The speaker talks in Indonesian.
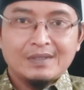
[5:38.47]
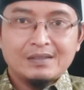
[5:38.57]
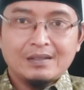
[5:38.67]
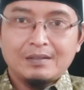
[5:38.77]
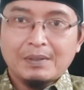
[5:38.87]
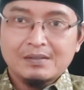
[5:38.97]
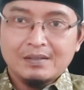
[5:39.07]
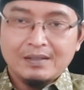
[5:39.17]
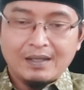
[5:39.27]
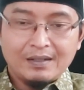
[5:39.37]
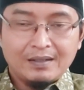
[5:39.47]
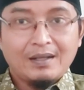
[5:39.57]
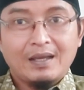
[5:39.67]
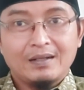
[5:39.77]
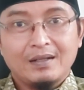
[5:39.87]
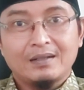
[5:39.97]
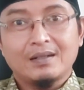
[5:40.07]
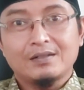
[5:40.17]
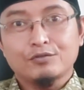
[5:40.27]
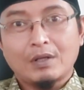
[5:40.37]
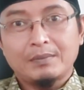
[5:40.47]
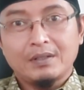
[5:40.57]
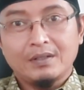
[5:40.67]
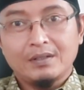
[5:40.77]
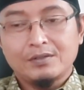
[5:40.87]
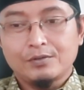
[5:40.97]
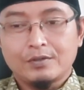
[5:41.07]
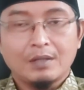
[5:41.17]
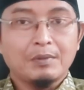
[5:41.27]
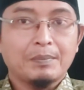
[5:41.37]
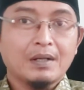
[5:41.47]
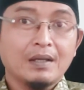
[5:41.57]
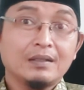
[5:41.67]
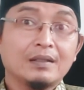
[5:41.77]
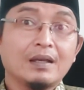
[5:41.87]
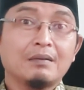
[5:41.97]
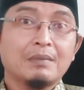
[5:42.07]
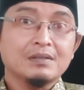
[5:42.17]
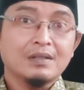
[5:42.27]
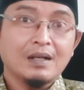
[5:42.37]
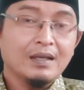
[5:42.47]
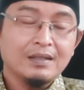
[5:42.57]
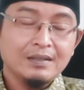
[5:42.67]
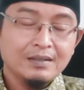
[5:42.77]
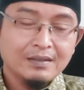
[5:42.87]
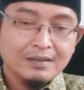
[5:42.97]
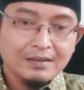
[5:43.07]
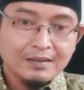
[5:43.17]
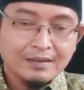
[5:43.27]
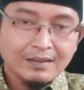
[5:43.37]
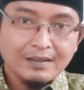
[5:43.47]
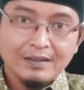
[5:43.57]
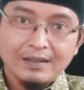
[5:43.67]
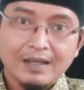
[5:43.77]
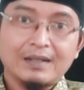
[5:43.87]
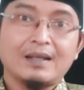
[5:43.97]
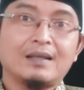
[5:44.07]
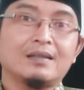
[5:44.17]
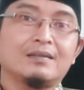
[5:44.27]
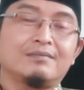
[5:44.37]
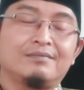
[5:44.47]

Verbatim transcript: Nah, jadi pastikan Anda dan suami ini juga memperhatikan masalah anak.